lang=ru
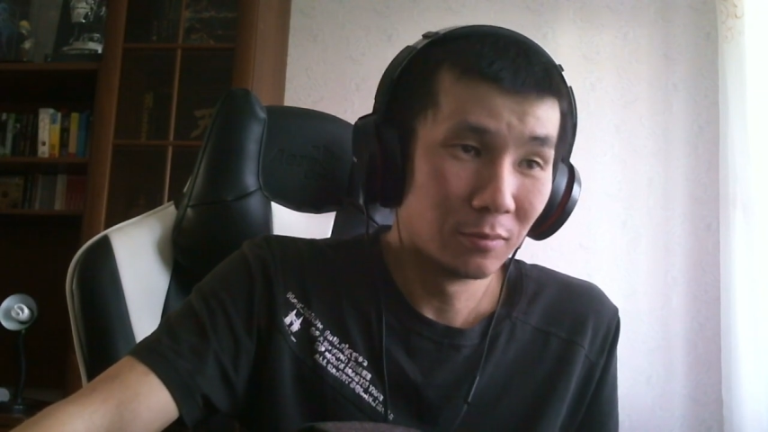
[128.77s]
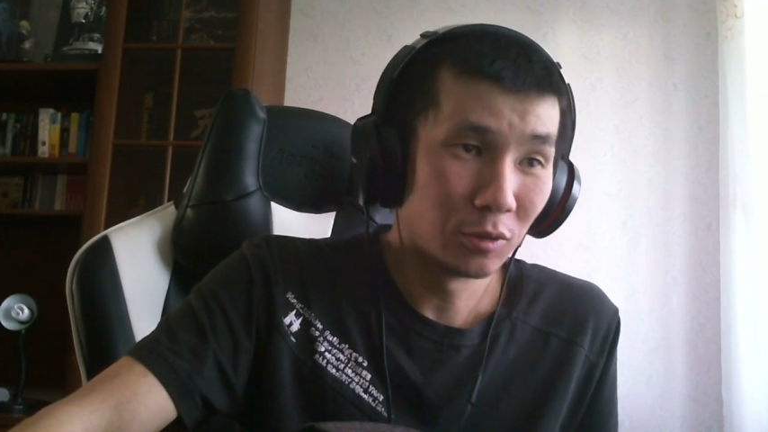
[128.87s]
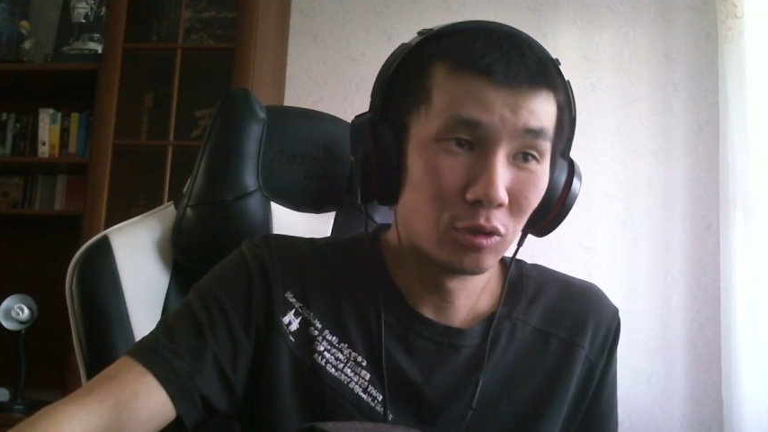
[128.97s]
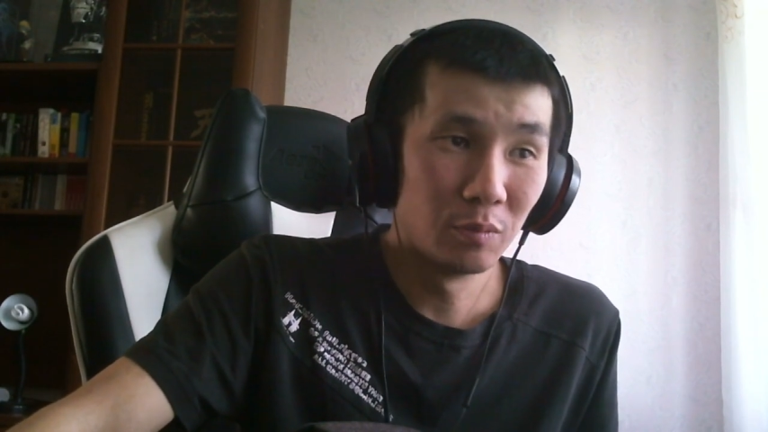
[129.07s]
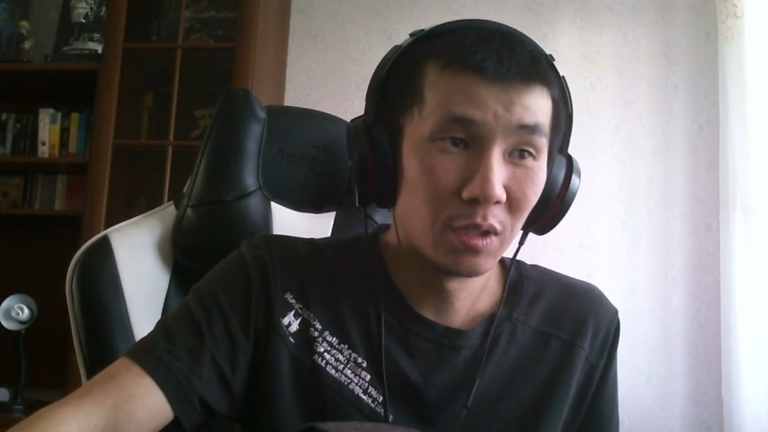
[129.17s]

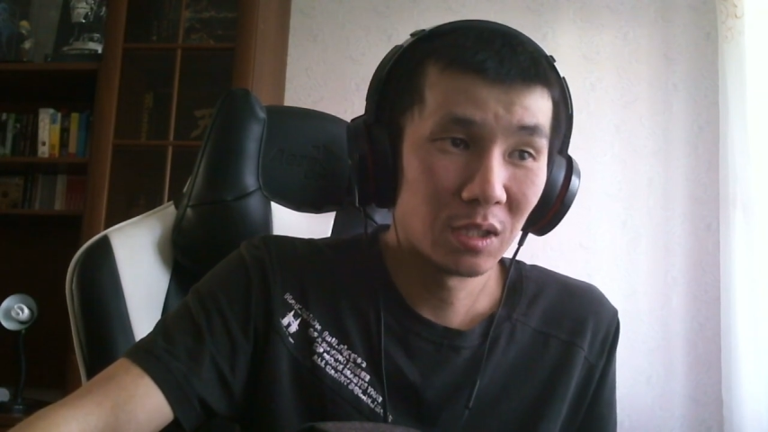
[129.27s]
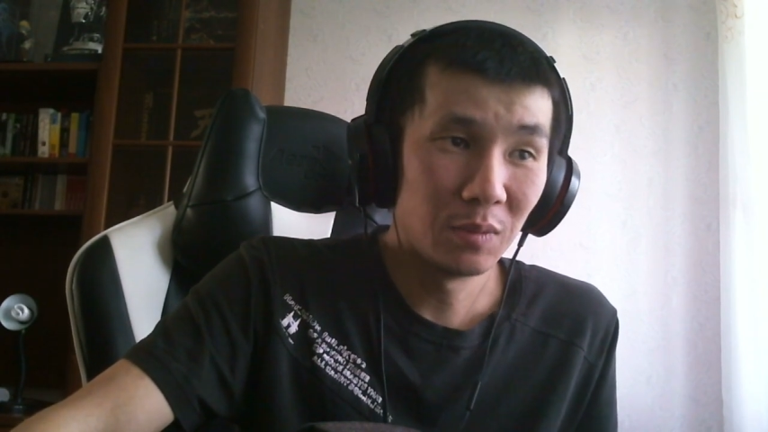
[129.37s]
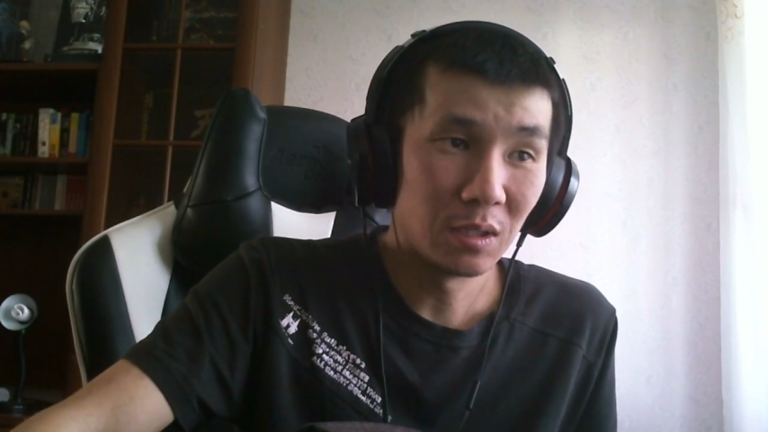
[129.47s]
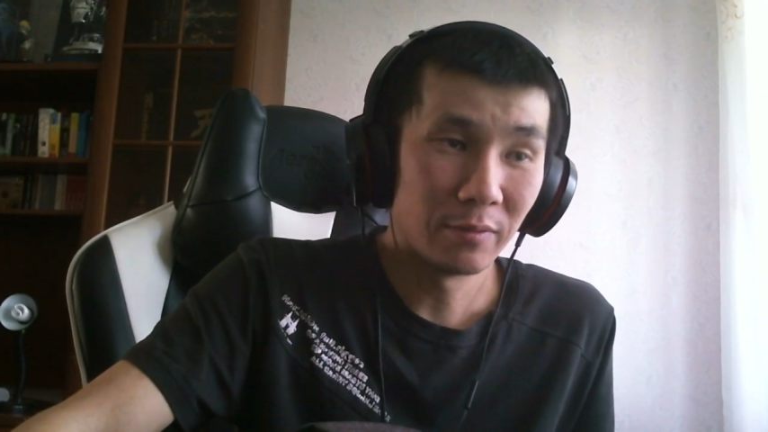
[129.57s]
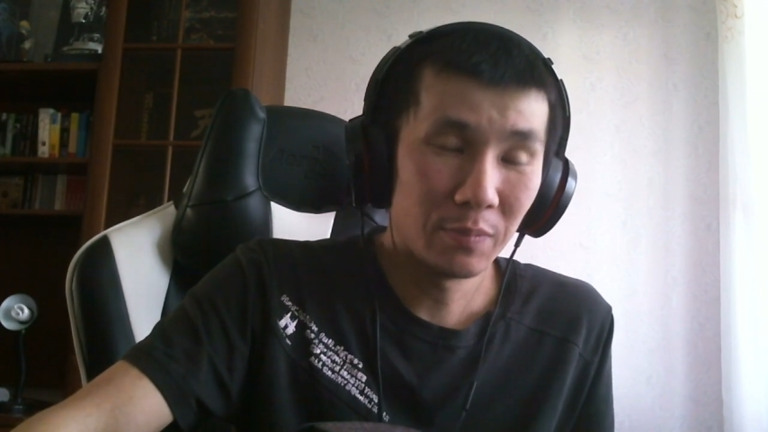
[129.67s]
что мы
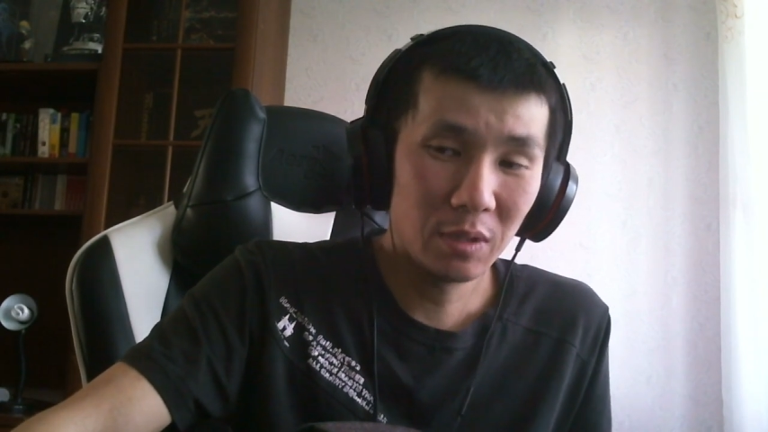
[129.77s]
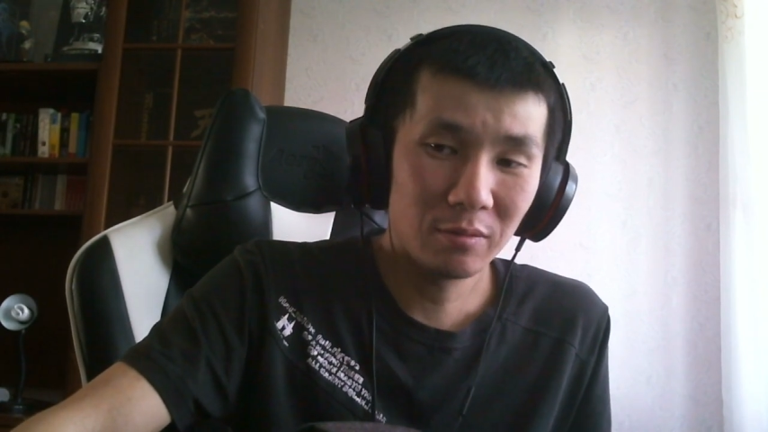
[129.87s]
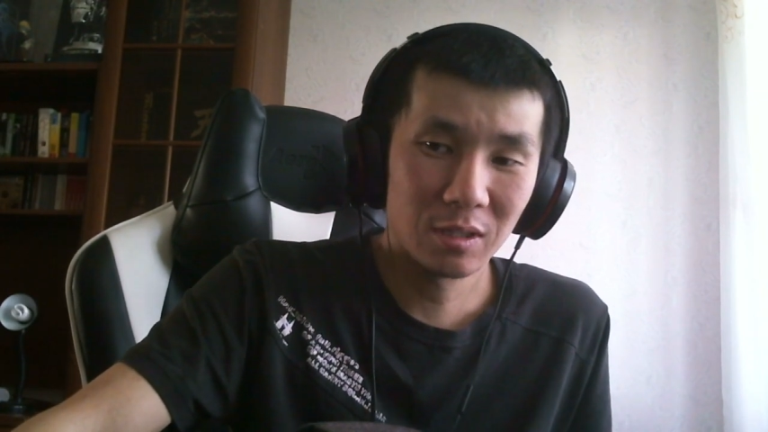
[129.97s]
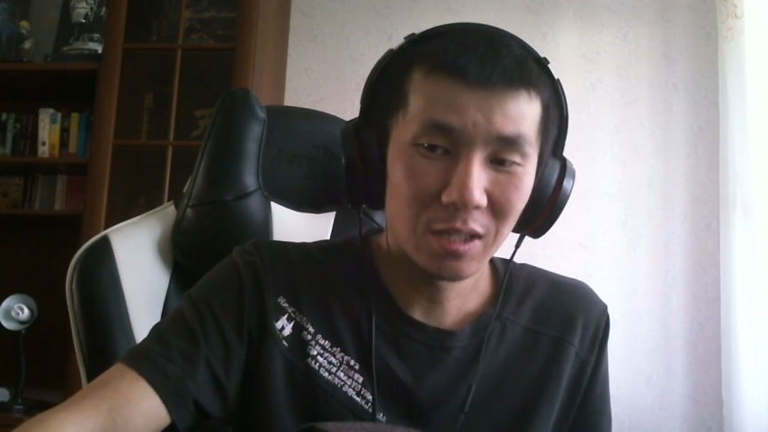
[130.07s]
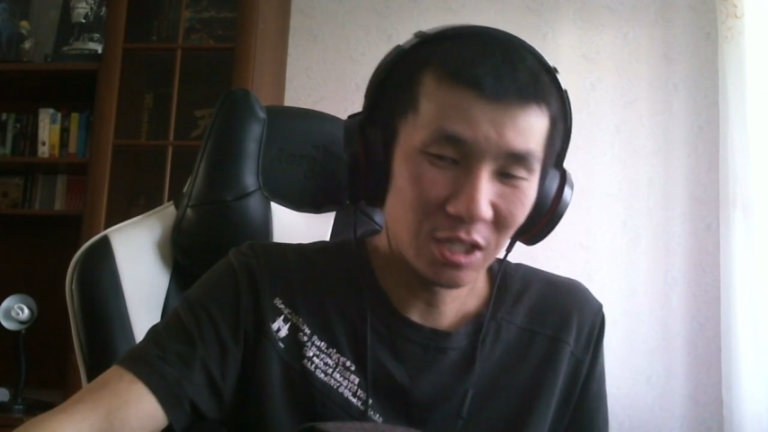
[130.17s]
отметим.
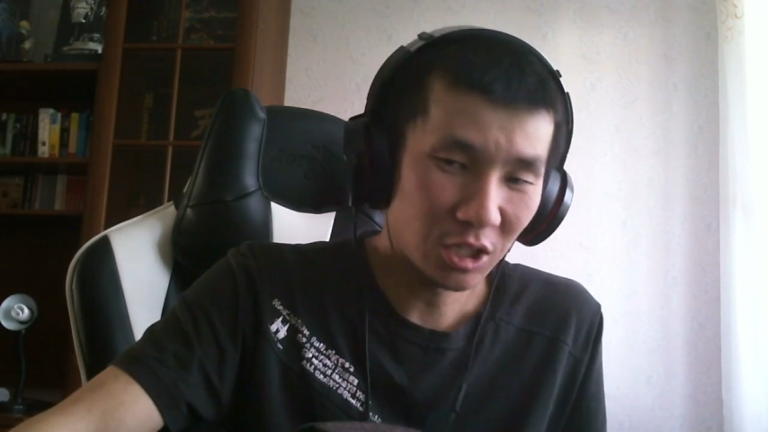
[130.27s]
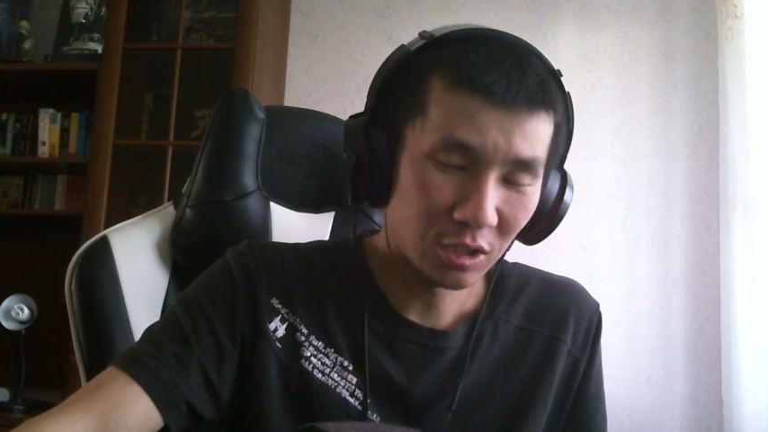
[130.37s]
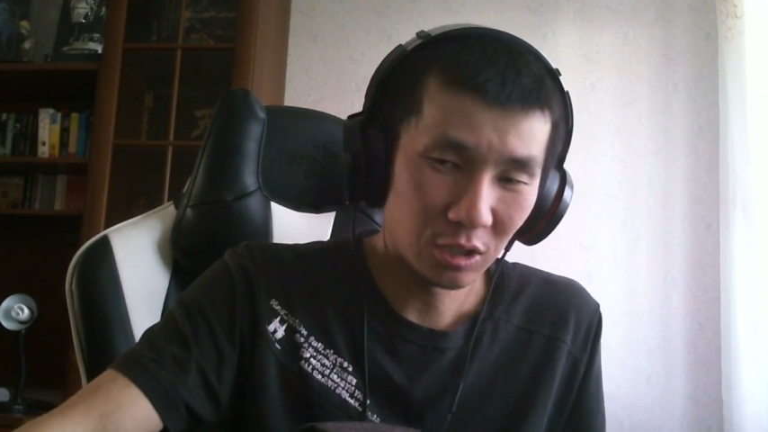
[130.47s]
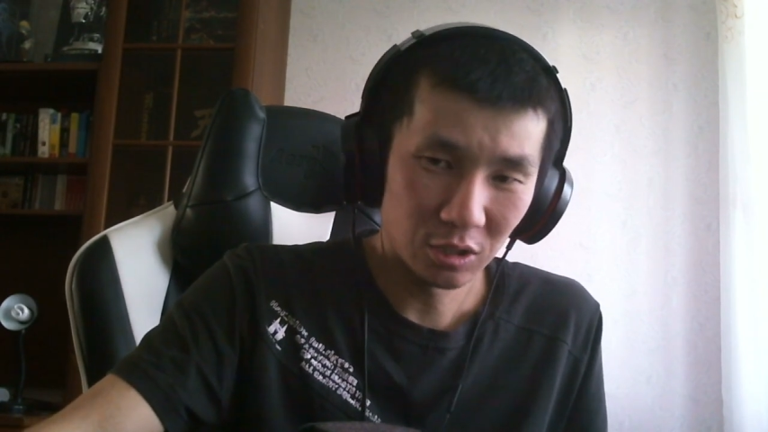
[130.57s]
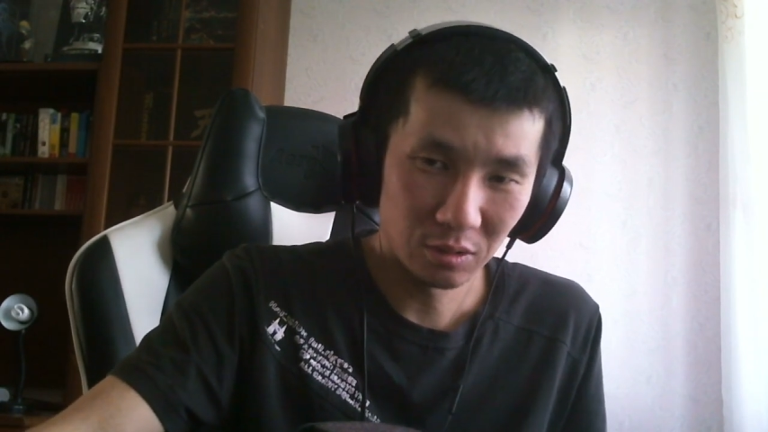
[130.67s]
Во-первых,
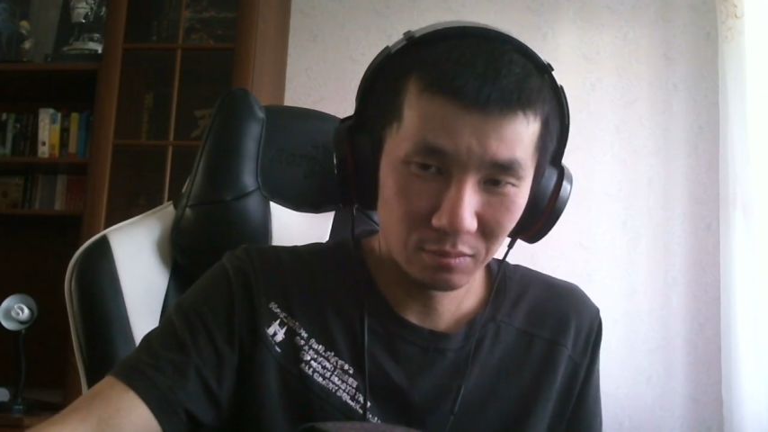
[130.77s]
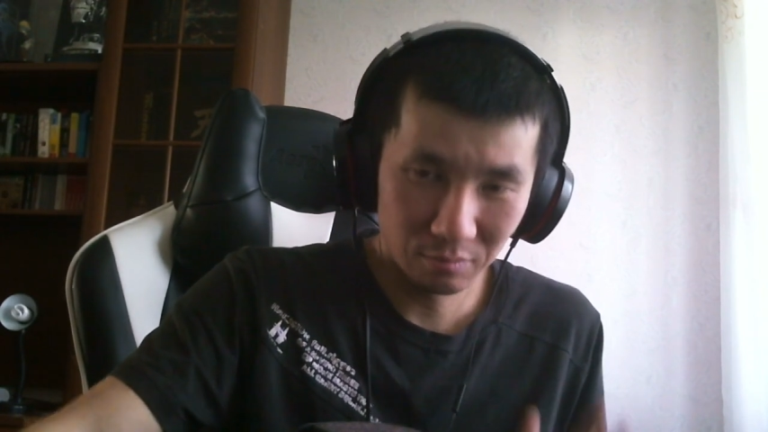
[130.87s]
конечно же,